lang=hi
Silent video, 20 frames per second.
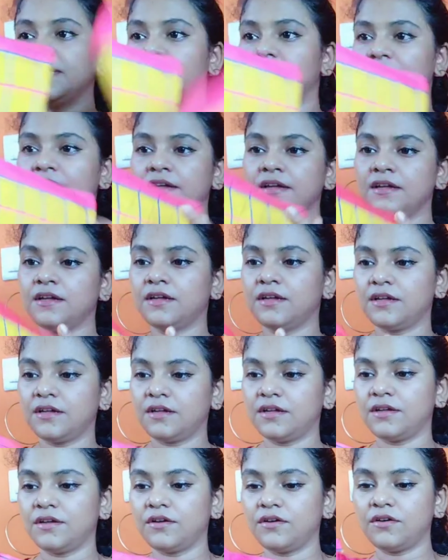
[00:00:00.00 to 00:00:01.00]
है
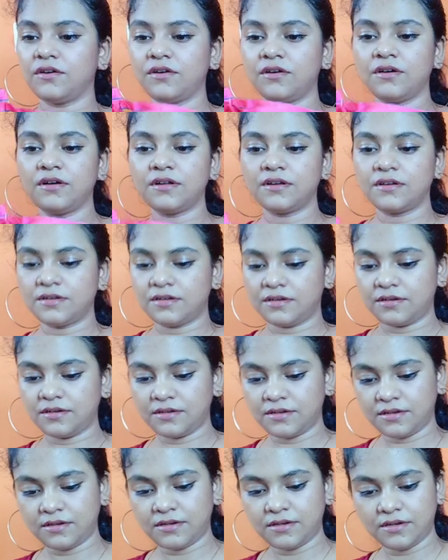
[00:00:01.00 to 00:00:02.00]
और
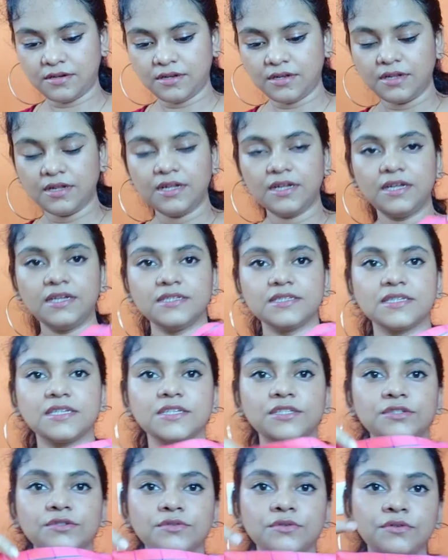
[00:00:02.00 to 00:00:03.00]

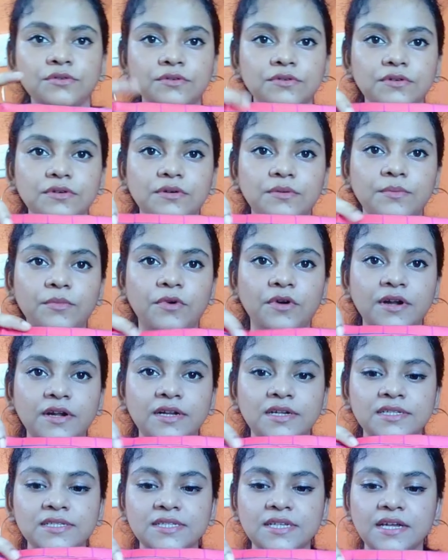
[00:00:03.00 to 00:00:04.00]
इसके जो
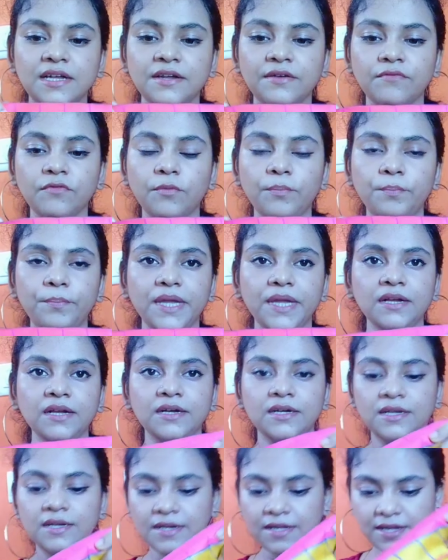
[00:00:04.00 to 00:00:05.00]
बॉर्डर्स हैं वो पिंक
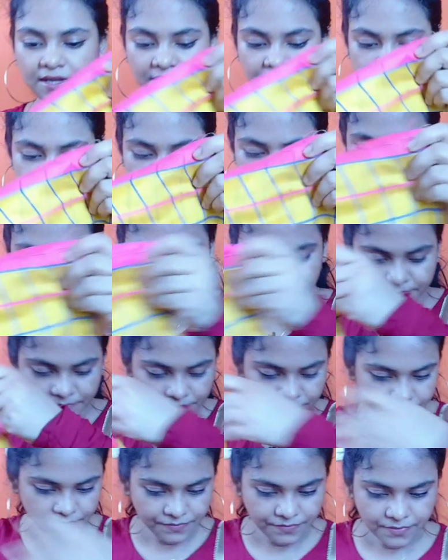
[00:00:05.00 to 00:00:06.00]
कलर के हैं
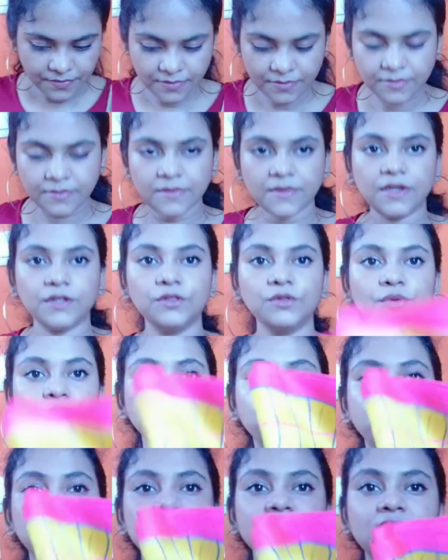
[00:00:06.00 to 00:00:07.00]

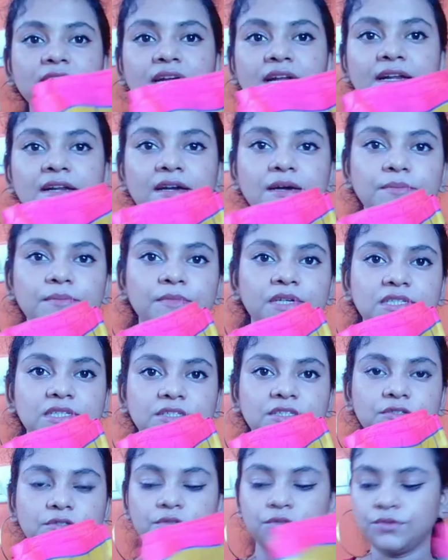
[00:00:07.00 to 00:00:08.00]
दोनों ही साइड आप देख
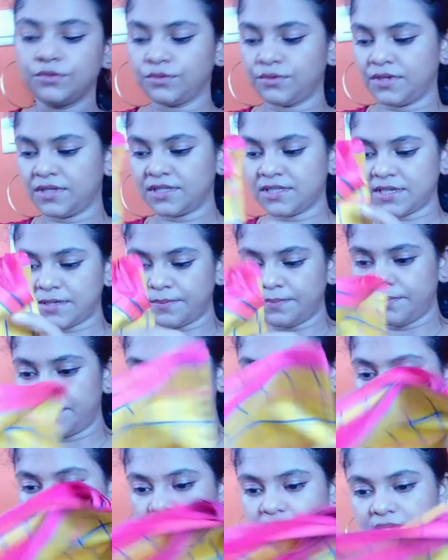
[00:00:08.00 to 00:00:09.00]
सकते हो दोनों ही साइड
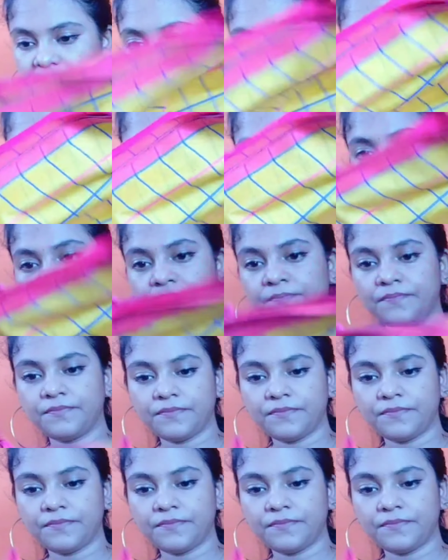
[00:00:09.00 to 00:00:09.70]
पिंक कलर के हैं